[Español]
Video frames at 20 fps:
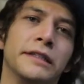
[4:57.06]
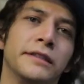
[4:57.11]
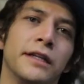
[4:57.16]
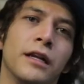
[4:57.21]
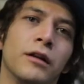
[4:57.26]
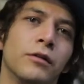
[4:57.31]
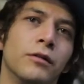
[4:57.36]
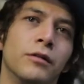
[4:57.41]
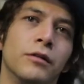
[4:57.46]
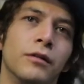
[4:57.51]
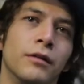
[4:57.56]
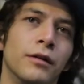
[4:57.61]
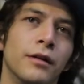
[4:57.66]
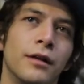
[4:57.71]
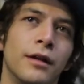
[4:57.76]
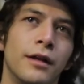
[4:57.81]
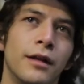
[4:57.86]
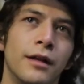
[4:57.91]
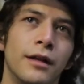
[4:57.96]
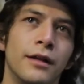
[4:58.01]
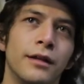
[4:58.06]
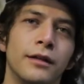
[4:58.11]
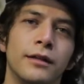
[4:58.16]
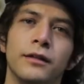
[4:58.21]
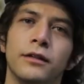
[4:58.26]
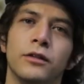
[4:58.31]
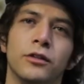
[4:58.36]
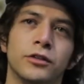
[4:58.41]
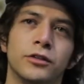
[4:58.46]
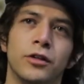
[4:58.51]
algo
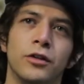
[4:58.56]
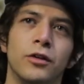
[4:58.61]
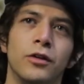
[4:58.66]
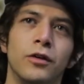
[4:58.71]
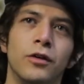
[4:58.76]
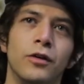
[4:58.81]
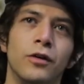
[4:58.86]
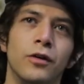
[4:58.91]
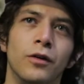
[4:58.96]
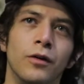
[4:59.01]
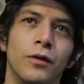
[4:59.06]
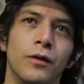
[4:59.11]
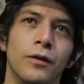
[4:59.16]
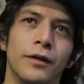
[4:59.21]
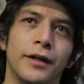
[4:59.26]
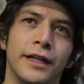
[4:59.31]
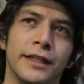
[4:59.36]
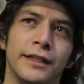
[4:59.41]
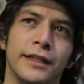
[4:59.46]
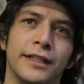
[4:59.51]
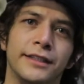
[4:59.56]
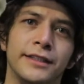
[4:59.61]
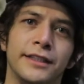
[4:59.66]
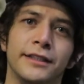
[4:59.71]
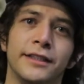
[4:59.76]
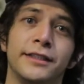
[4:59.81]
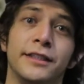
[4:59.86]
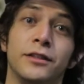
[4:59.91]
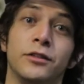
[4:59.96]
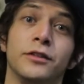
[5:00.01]
no solo que trasciende,
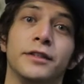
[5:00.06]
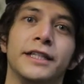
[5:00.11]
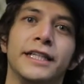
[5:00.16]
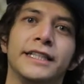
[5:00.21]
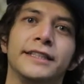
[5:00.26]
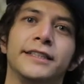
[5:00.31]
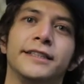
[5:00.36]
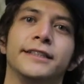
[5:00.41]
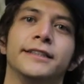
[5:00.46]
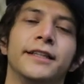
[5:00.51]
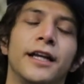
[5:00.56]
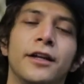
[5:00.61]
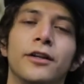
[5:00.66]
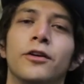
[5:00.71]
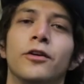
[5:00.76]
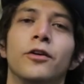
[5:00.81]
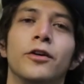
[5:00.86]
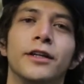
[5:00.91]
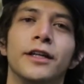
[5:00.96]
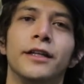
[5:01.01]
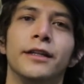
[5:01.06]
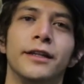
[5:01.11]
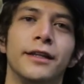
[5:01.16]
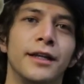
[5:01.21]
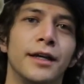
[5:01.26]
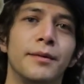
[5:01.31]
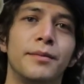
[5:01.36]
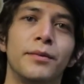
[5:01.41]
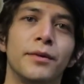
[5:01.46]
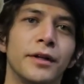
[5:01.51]
sino necesario hoy en
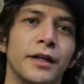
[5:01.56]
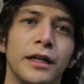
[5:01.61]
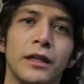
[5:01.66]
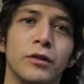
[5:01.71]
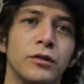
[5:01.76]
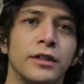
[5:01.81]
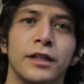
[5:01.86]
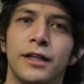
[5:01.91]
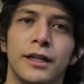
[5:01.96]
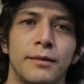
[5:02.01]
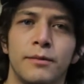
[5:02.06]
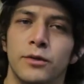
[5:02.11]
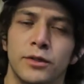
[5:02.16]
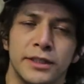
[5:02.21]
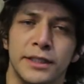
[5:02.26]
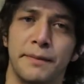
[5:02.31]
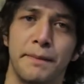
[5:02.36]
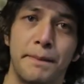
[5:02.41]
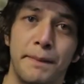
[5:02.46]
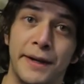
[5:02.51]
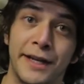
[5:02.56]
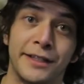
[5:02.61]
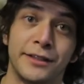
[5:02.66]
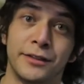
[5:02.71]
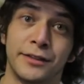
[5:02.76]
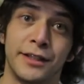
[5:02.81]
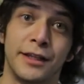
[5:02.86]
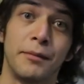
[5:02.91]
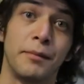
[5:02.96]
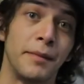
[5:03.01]
día porque no tenemos impresos
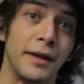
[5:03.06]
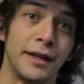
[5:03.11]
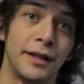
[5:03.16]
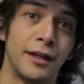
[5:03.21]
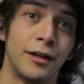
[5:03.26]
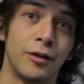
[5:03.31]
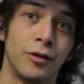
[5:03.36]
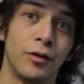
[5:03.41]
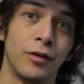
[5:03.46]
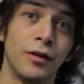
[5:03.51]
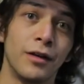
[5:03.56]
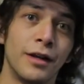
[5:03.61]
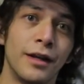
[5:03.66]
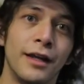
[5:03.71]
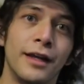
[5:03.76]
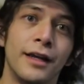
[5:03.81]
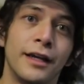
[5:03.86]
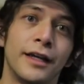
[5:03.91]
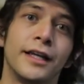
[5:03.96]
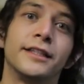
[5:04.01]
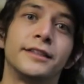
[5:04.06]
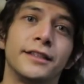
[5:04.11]
en México que se